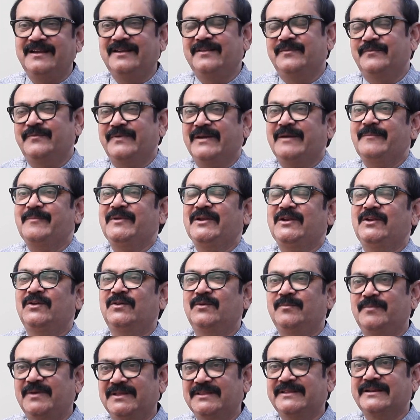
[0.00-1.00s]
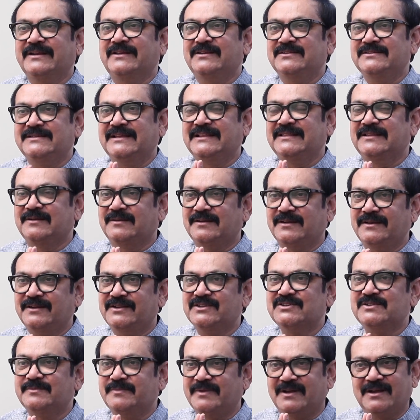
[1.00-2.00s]
కానీ ఫ్యామిలీలో మదర్ హెల్త్
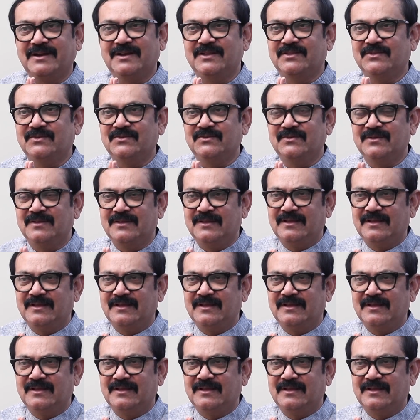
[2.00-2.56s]
కండిషన్ బాగలేదు